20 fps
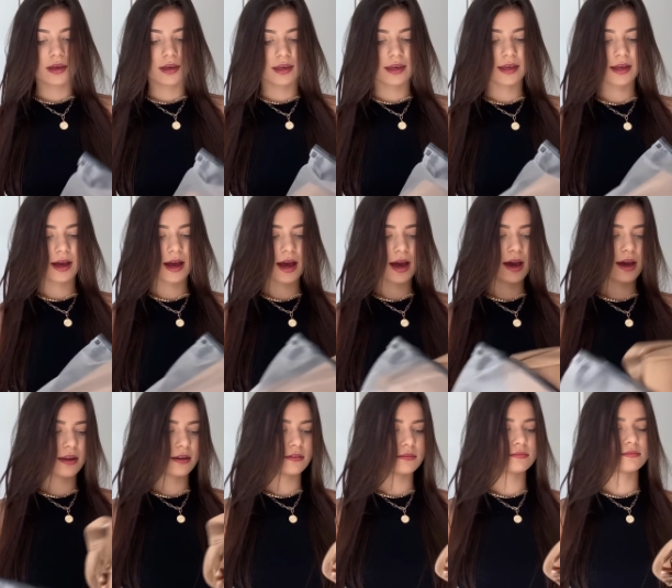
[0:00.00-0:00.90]
E,
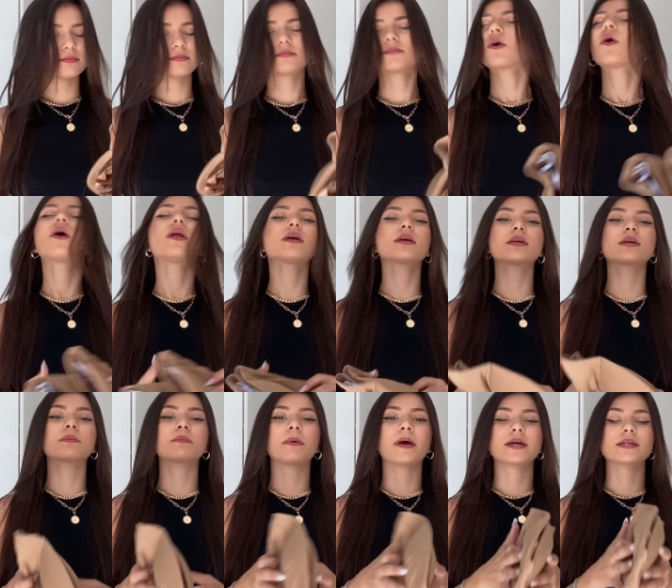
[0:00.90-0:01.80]
cara, olha
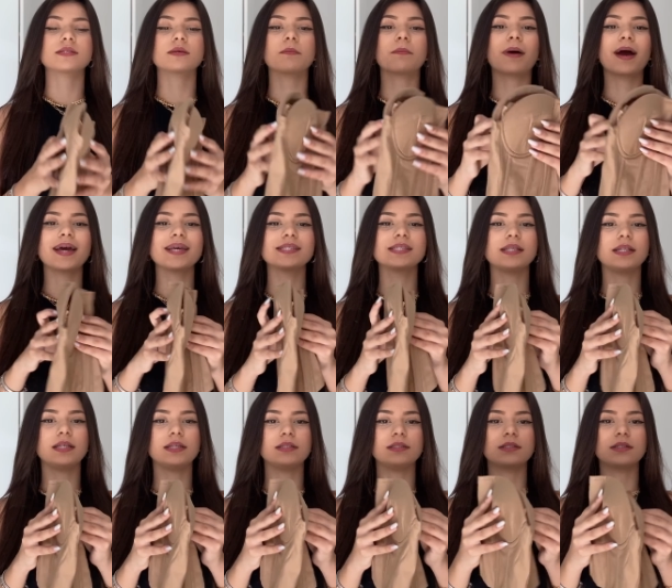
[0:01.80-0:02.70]
que peça mais
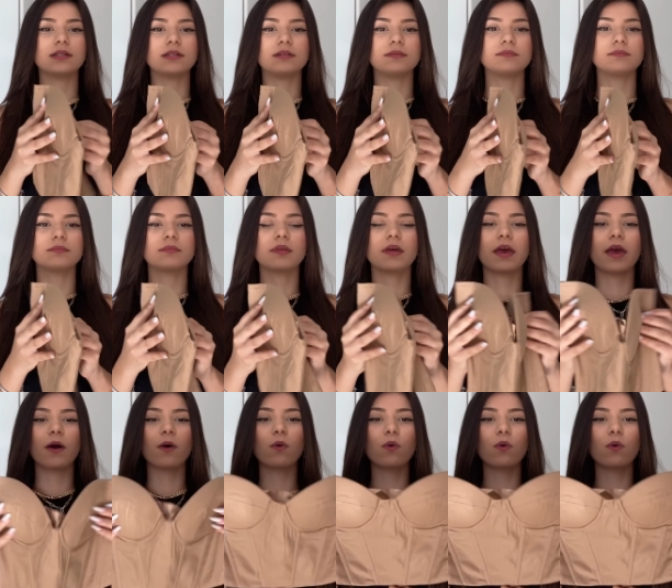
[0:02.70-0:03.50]
linda. É um